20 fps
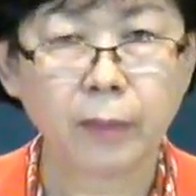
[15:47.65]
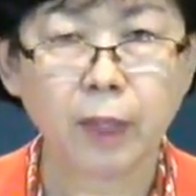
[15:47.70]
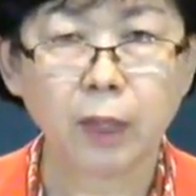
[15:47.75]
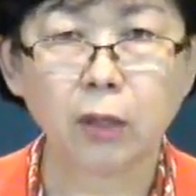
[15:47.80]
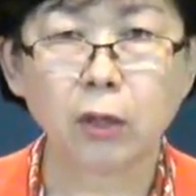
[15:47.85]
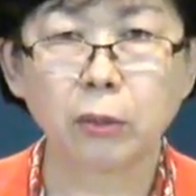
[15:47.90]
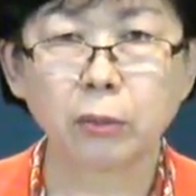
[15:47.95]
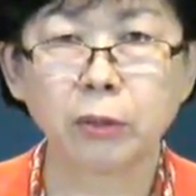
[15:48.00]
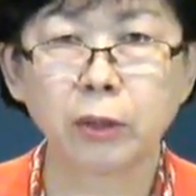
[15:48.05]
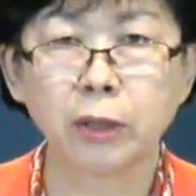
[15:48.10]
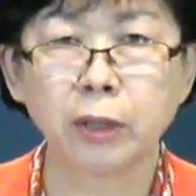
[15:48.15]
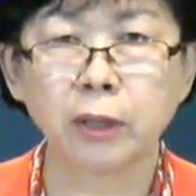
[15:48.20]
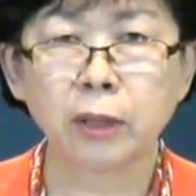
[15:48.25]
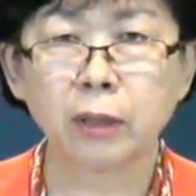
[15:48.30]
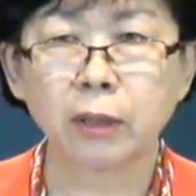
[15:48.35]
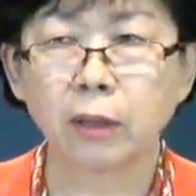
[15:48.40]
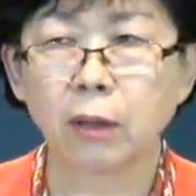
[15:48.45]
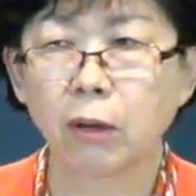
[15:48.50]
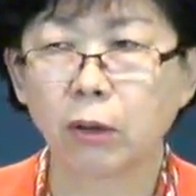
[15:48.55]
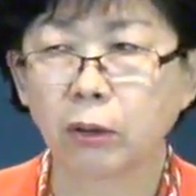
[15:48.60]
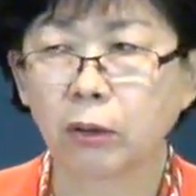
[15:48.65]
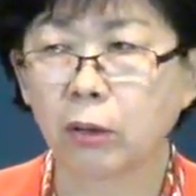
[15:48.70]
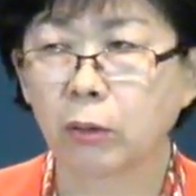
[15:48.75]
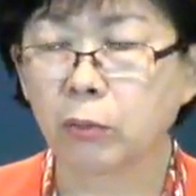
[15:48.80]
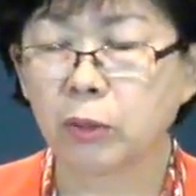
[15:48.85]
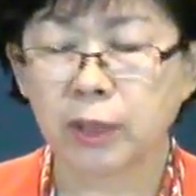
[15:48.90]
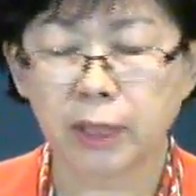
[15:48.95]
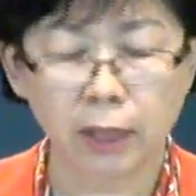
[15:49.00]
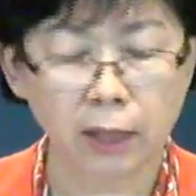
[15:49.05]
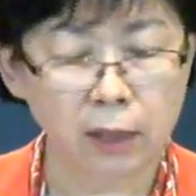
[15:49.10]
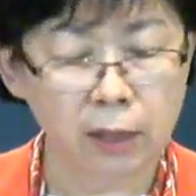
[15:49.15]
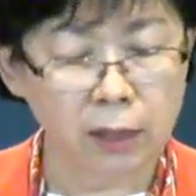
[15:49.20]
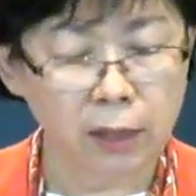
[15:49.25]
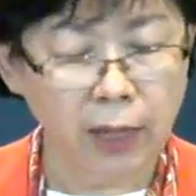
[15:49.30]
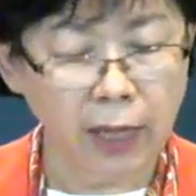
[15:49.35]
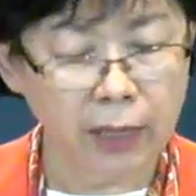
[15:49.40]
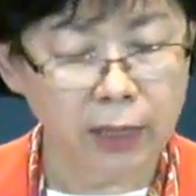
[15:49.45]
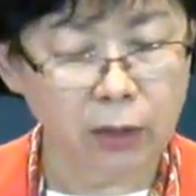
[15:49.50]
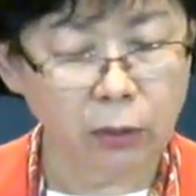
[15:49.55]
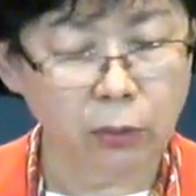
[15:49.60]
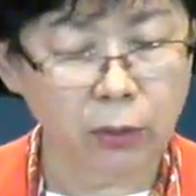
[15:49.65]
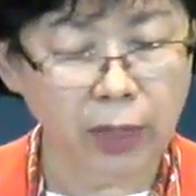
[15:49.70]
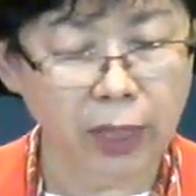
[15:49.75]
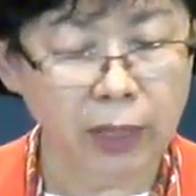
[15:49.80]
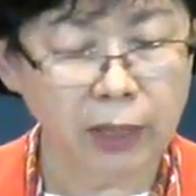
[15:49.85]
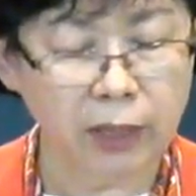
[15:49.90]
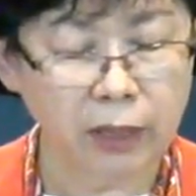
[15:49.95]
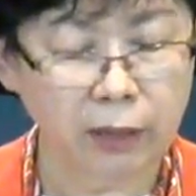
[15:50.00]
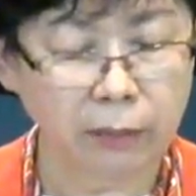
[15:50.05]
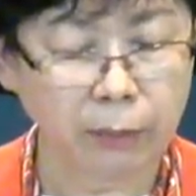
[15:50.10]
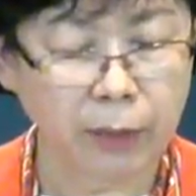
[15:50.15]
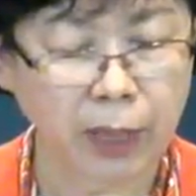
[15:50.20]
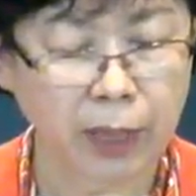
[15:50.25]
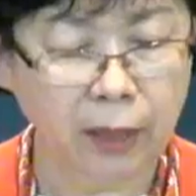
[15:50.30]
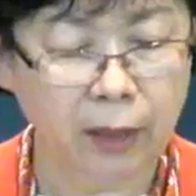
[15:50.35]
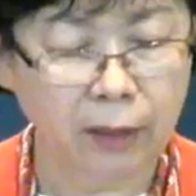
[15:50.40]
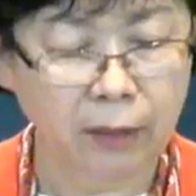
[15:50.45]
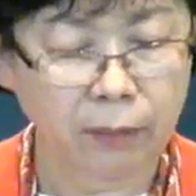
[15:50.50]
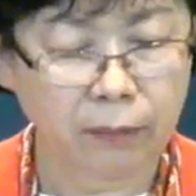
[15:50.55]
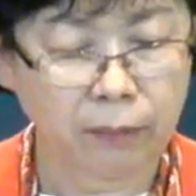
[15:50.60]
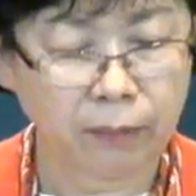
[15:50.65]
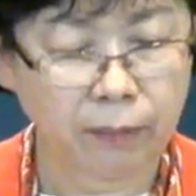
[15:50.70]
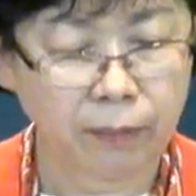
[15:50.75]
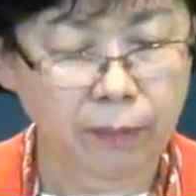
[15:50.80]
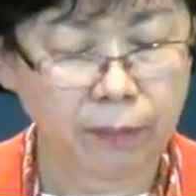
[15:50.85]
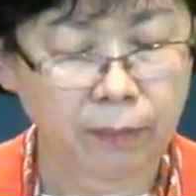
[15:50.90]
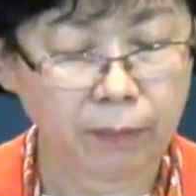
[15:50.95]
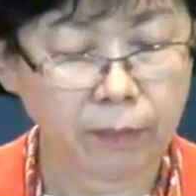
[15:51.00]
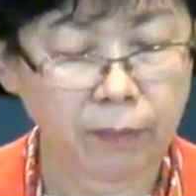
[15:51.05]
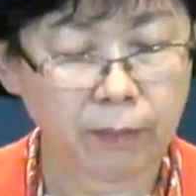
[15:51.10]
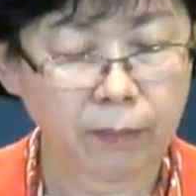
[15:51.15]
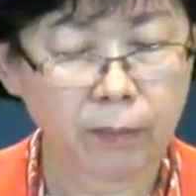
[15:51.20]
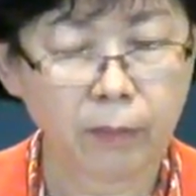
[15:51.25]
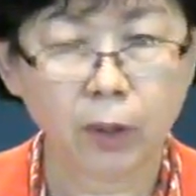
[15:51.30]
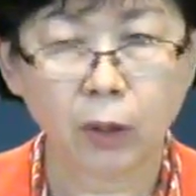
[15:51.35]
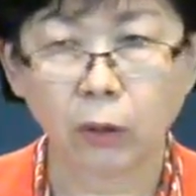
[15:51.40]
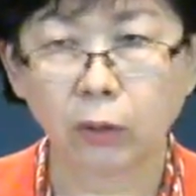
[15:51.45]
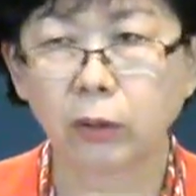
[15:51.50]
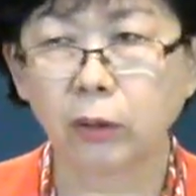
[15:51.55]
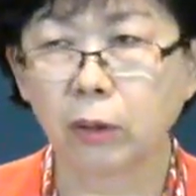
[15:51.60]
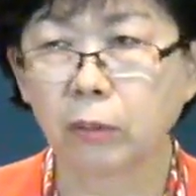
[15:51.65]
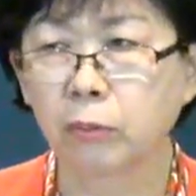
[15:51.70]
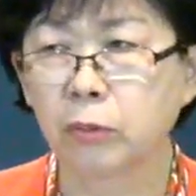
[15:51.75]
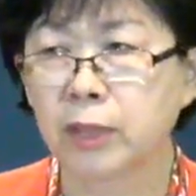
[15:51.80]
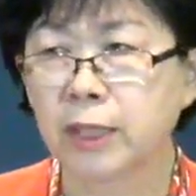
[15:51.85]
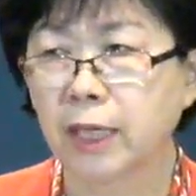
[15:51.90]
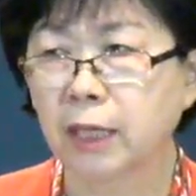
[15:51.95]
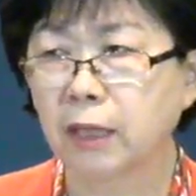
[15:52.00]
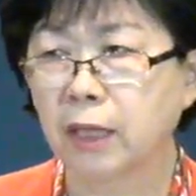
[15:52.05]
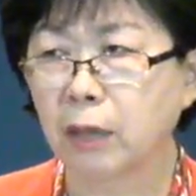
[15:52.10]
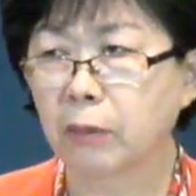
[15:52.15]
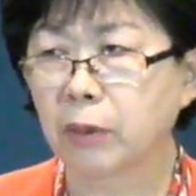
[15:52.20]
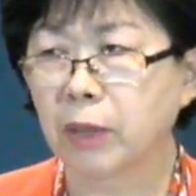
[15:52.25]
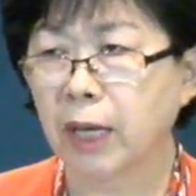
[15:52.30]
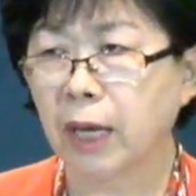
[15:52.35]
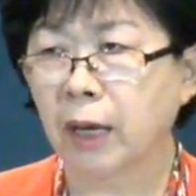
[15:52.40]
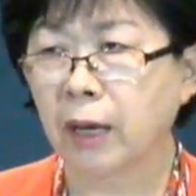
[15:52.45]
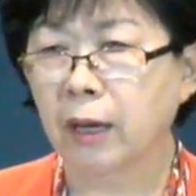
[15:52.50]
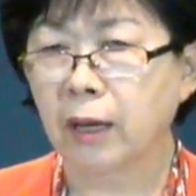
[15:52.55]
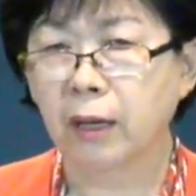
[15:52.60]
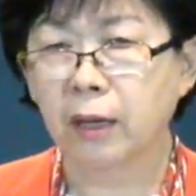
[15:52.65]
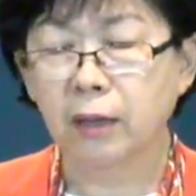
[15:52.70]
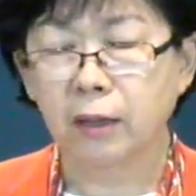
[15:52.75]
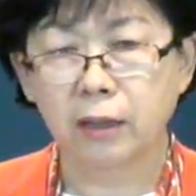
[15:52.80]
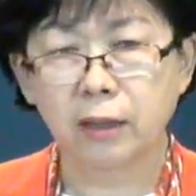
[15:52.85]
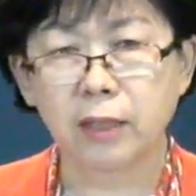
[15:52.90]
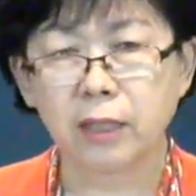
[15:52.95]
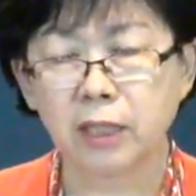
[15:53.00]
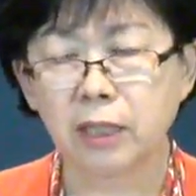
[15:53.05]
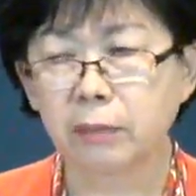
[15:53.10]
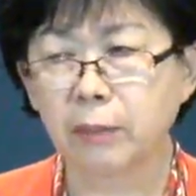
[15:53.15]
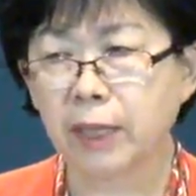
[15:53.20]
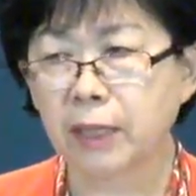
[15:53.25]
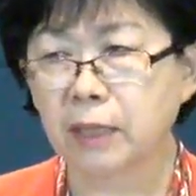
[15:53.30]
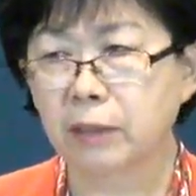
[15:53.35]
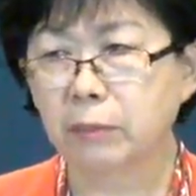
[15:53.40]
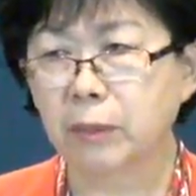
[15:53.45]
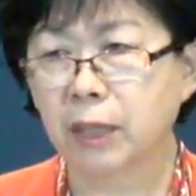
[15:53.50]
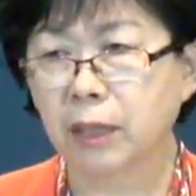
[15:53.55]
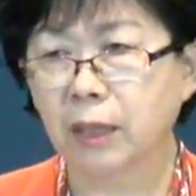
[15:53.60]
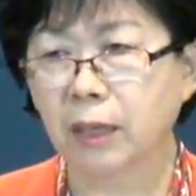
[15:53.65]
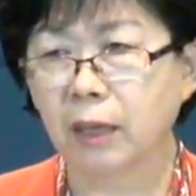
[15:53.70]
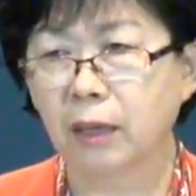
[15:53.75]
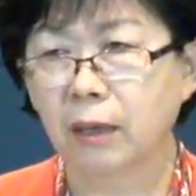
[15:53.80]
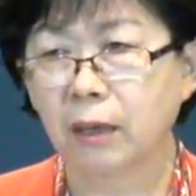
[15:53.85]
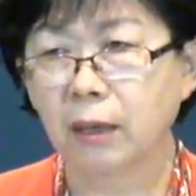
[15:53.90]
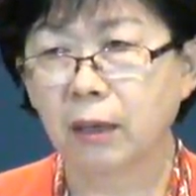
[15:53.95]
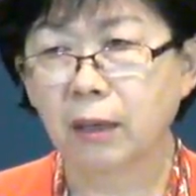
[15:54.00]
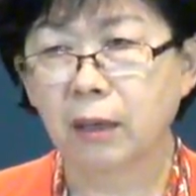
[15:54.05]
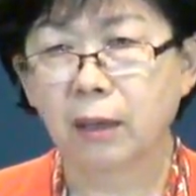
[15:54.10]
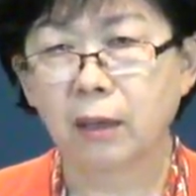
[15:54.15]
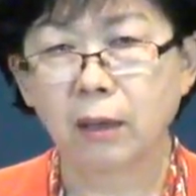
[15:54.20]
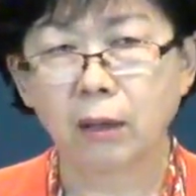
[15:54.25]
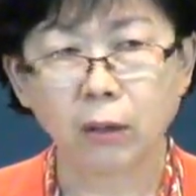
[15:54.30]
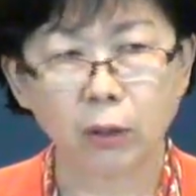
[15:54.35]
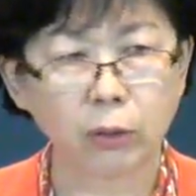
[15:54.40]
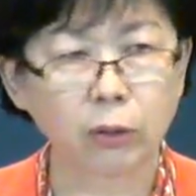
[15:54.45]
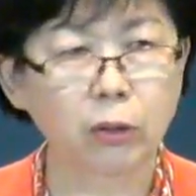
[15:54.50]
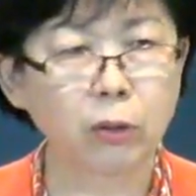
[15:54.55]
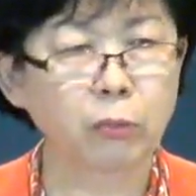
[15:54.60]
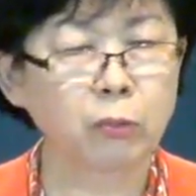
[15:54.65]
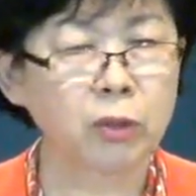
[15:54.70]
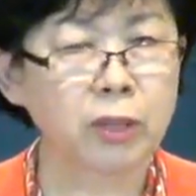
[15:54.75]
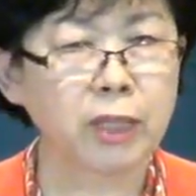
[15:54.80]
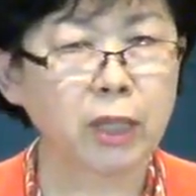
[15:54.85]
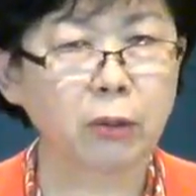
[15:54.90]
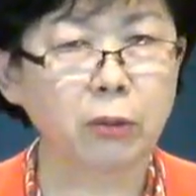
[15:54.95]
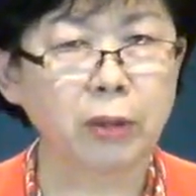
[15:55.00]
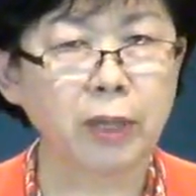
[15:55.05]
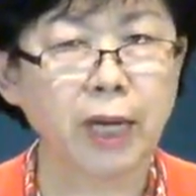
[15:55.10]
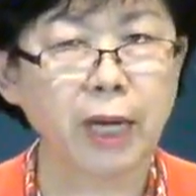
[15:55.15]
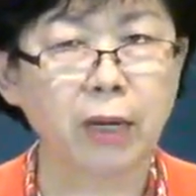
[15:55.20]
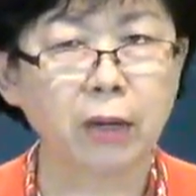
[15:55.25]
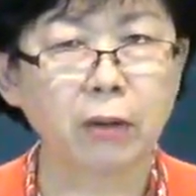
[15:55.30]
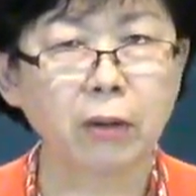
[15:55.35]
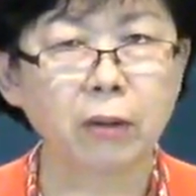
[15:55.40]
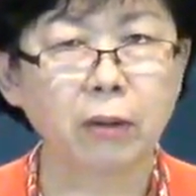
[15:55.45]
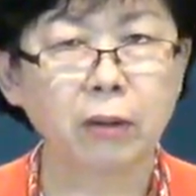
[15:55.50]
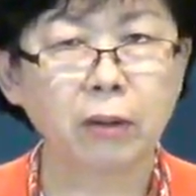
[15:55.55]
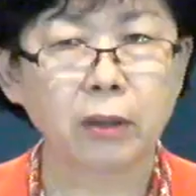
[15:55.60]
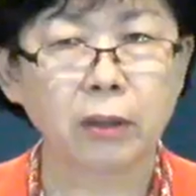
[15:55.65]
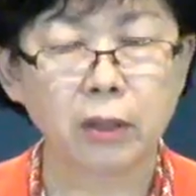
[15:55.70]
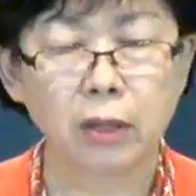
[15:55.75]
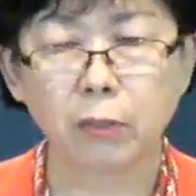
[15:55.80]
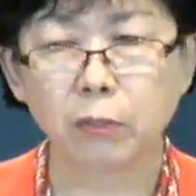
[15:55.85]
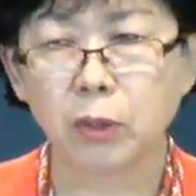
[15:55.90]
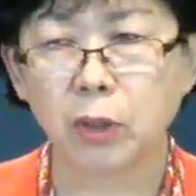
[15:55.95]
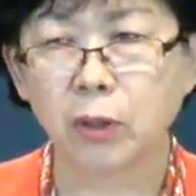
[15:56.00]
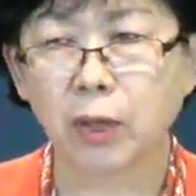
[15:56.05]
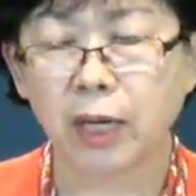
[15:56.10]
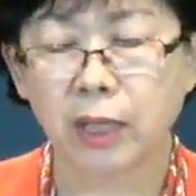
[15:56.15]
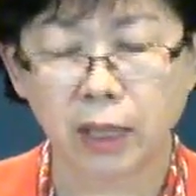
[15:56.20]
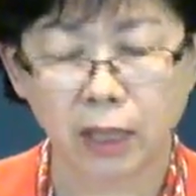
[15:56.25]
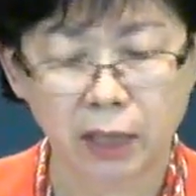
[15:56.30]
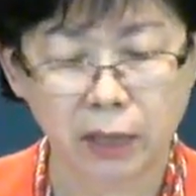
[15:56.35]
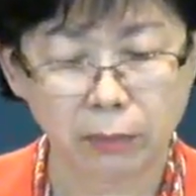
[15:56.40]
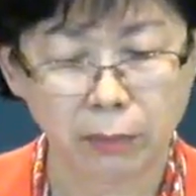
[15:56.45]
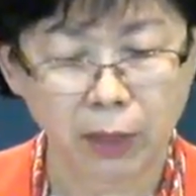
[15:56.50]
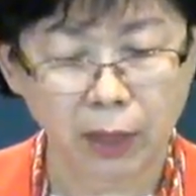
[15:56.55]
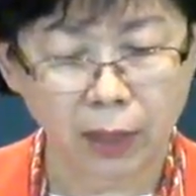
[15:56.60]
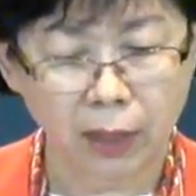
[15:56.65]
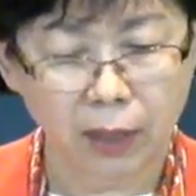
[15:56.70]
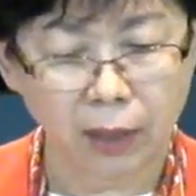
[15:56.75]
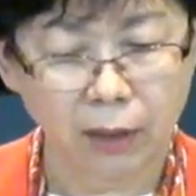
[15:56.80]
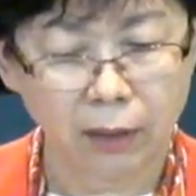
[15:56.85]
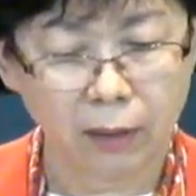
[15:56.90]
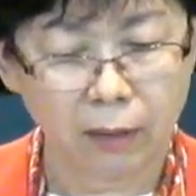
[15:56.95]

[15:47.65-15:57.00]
여러분은 어떤 문제를 가지고 계십니까? 어떤 문제 때문에 근심하십니까? 어떤 문제로 인하여 염려가 되십니까?